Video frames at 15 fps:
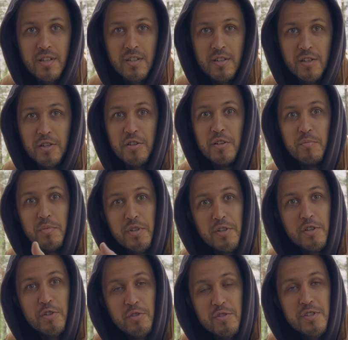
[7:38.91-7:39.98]
И было
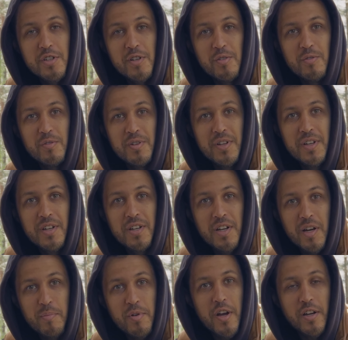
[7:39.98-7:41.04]
ее целью
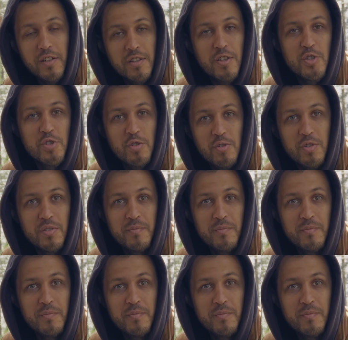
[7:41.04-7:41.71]
обкакать наш дрон,